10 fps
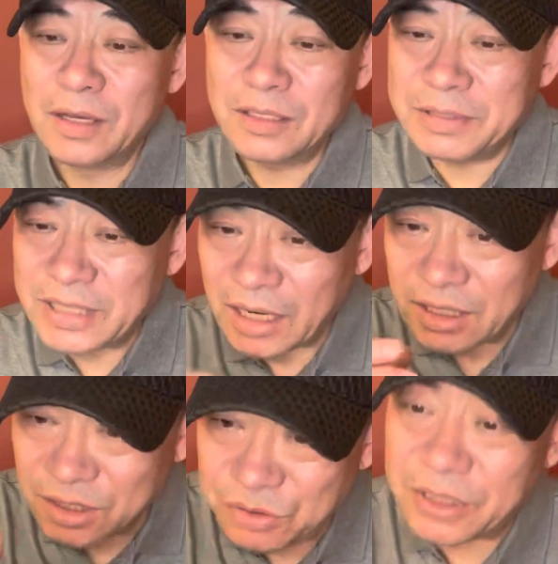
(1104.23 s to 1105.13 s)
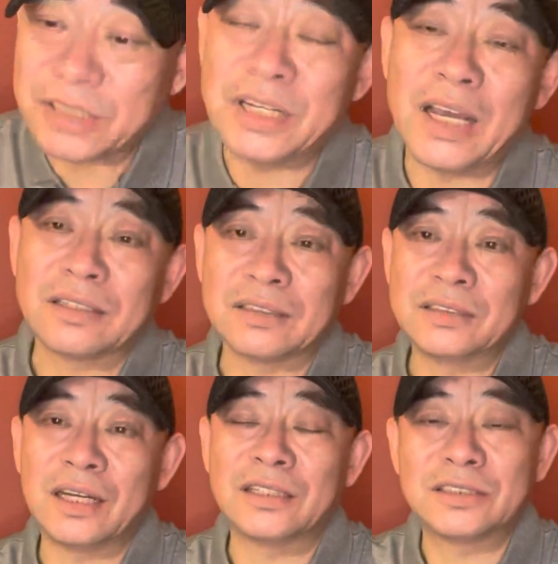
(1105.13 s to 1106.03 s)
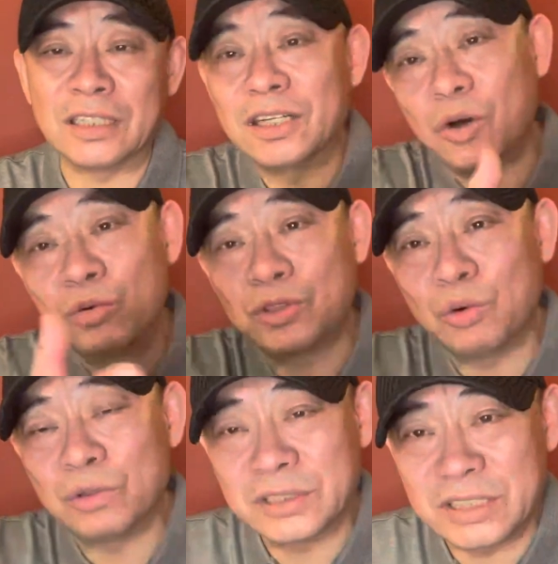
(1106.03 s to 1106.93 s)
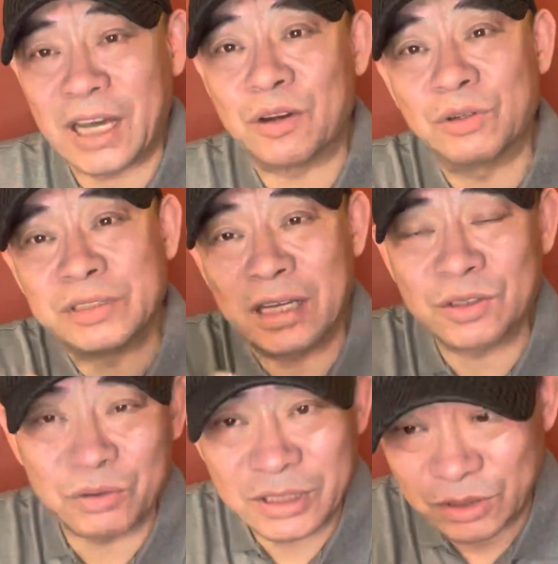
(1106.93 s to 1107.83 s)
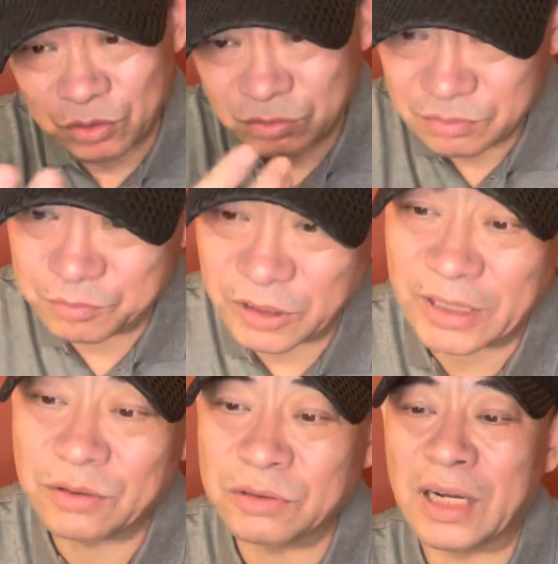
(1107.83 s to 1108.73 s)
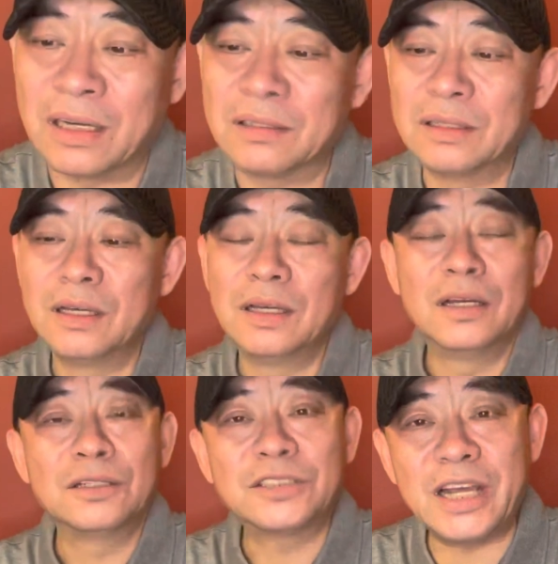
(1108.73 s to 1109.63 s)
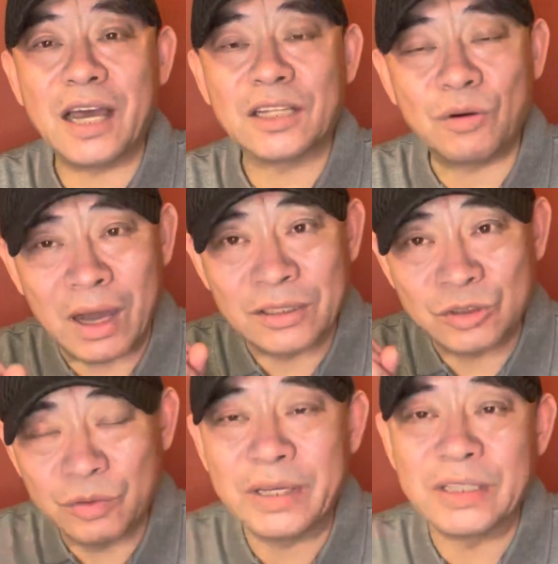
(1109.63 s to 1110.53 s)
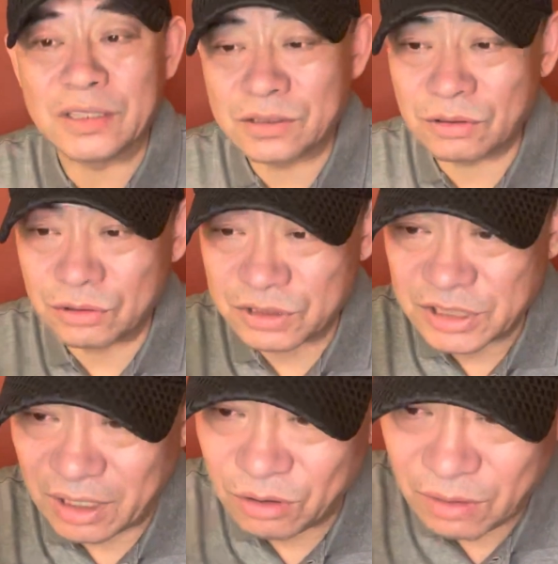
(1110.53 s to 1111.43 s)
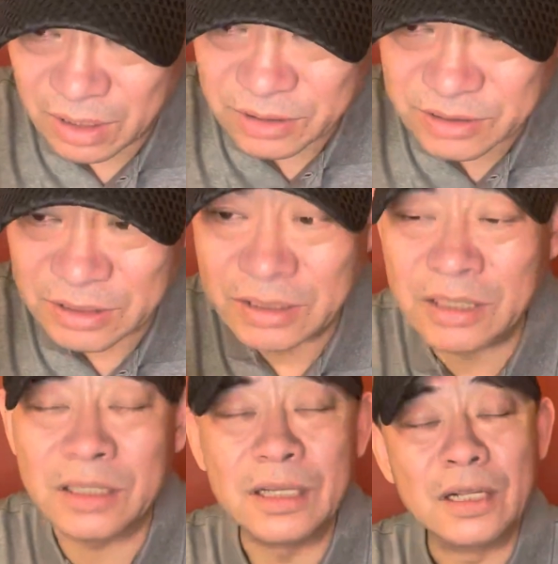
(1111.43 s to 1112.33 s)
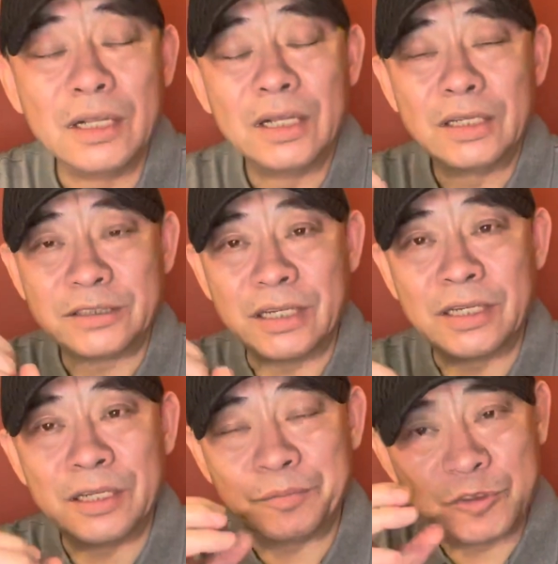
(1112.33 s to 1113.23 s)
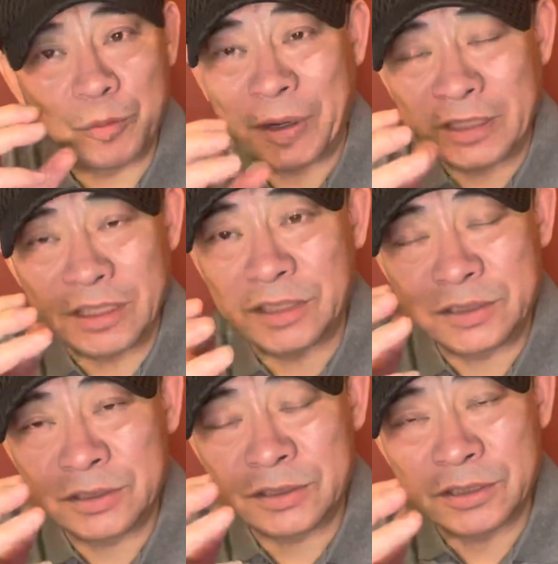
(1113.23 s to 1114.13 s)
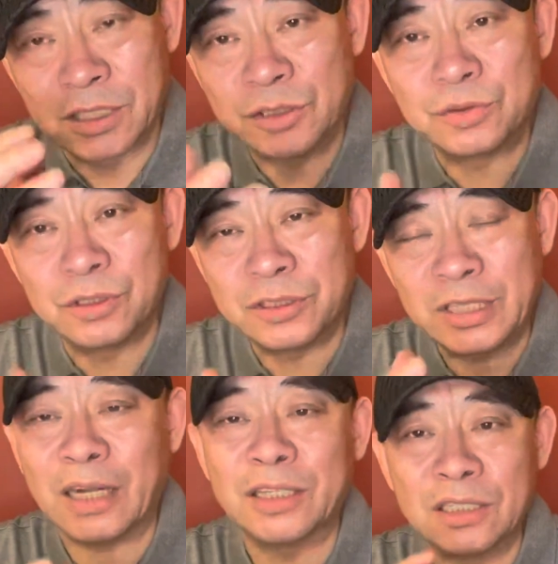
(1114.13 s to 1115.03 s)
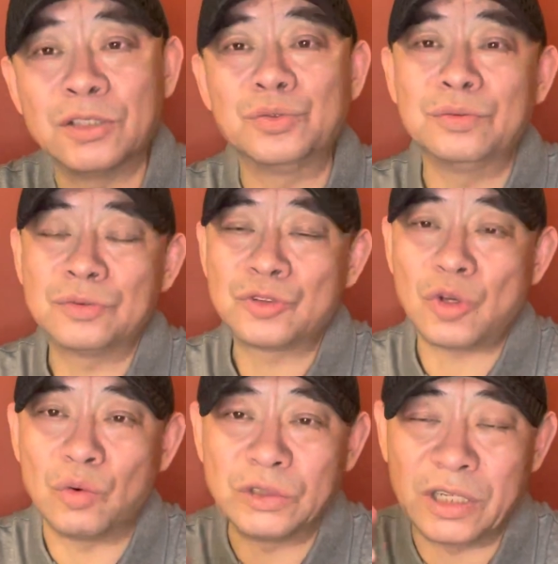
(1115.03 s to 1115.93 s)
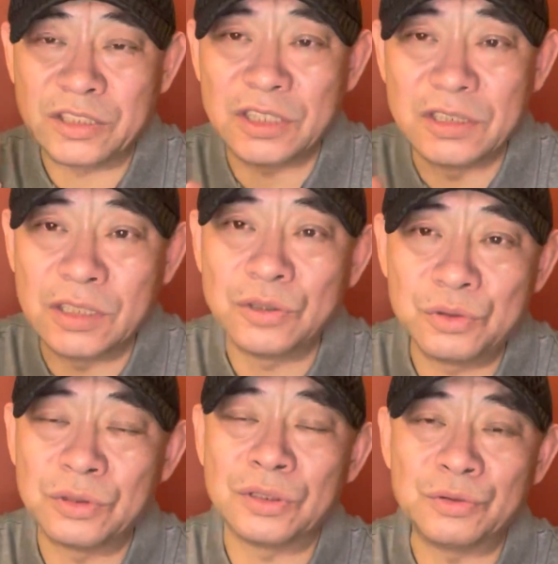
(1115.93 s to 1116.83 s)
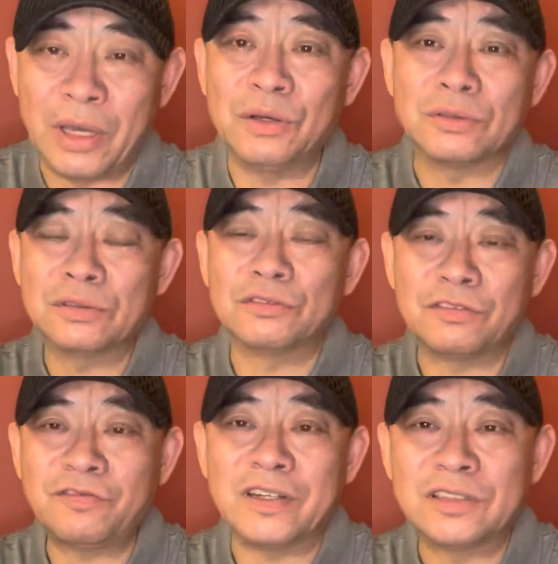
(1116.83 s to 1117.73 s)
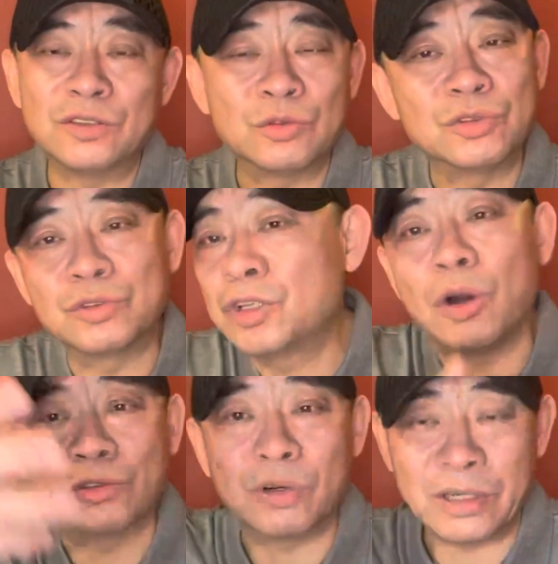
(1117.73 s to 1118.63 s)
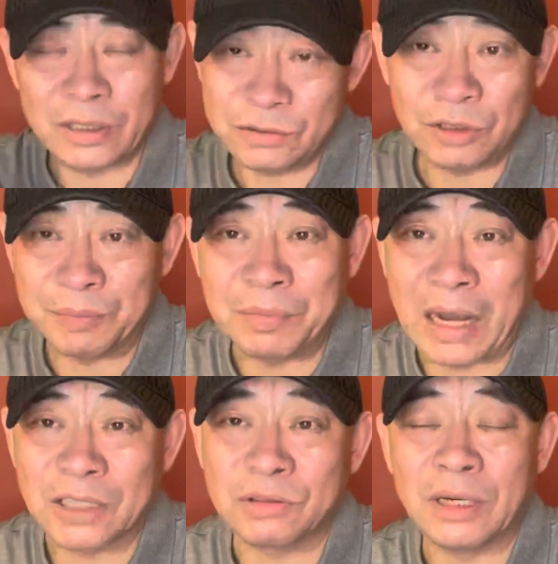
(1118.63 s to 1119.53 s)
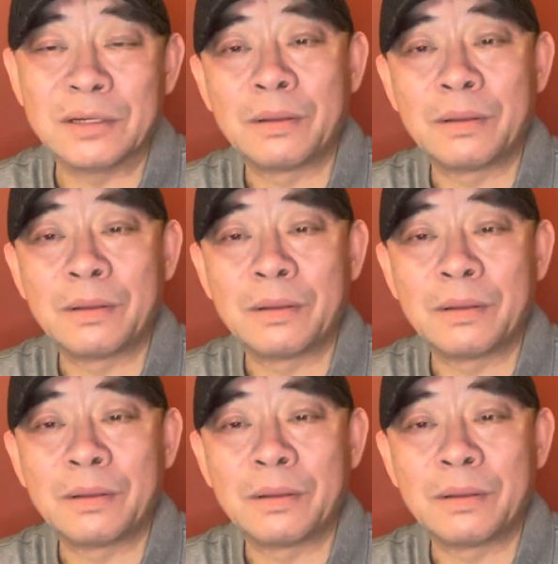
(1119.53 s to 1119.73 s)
那么，意大利歌剧也是这样子。你看，整个欧洲的其他国家的东西，它都包采众长。这样的话呢，融为一体之后，就强化了整个这个，就把这个歌，这意大利歌剧从这个正歌剧的原有那种范式中就跳出来，就给拔出来，